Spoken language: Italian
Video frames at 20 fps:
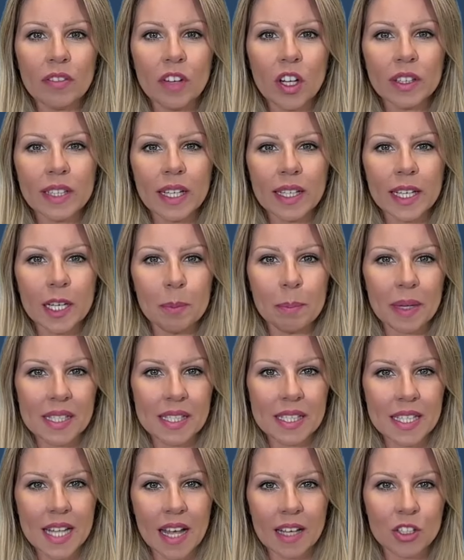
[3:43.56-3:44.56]
Una volta che il
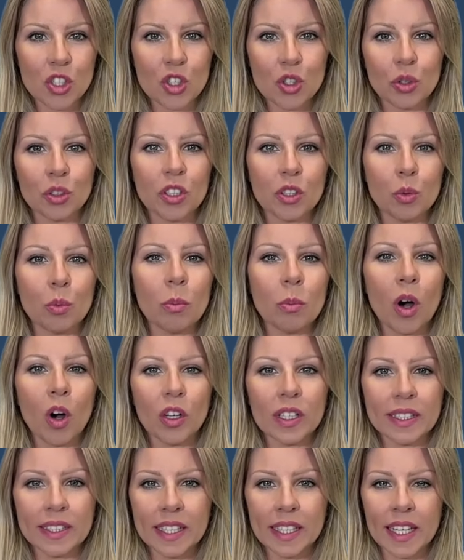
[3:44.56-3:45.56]
passaggio di un
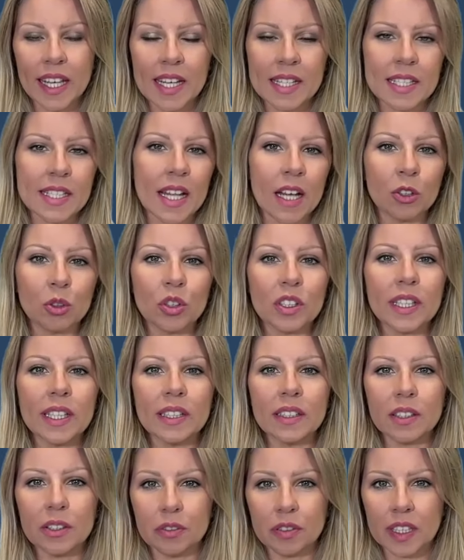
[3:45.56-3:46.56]
bolide è stato
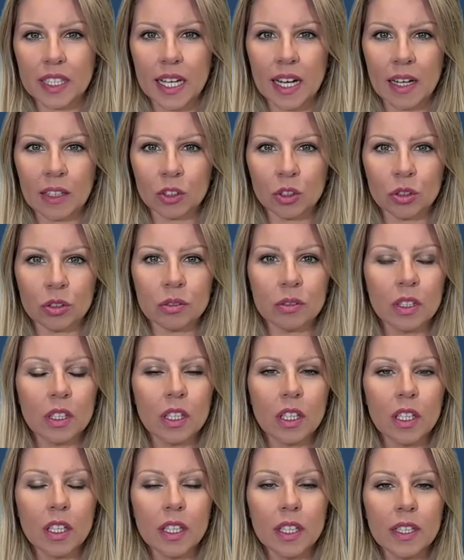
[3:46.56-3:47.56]
identificato,
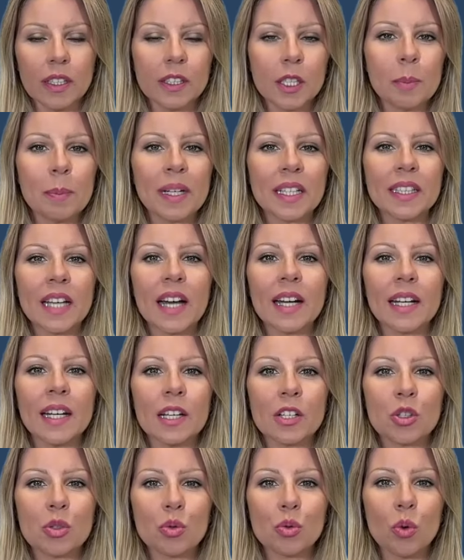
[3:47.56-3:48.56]

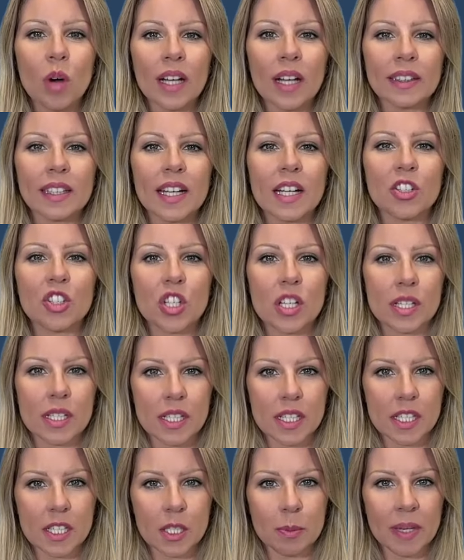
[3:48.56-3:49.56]
interpretare la sua traccia
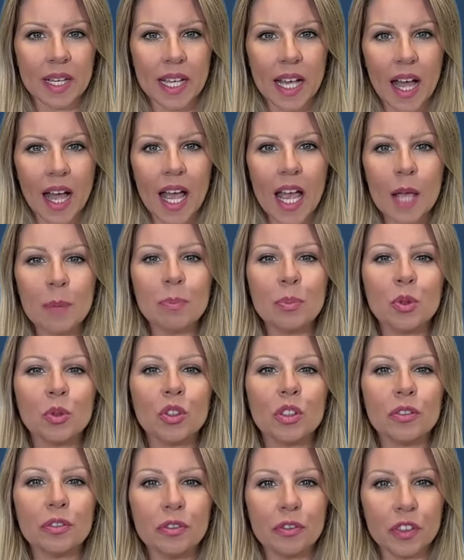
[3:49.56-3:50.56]
sismica è
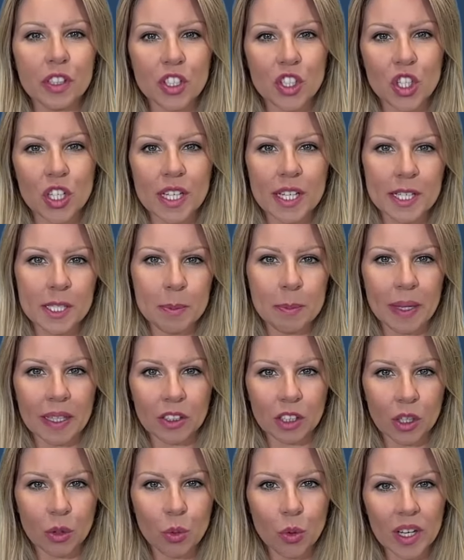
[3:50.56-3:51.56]
più difficile
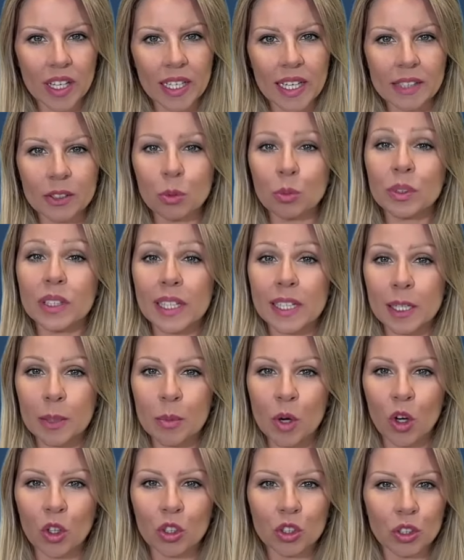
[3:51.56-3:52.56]
rispetto a quella di un
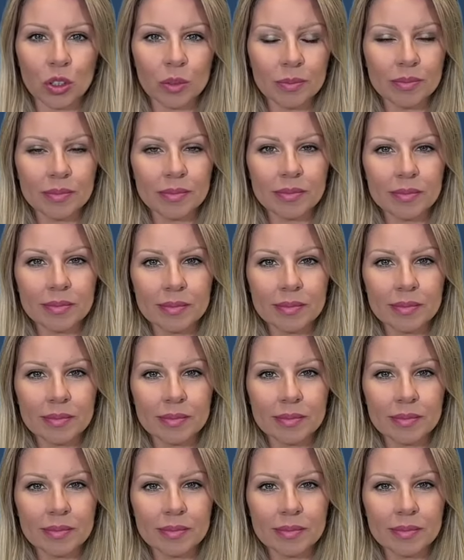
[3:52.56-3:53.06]
terremoto?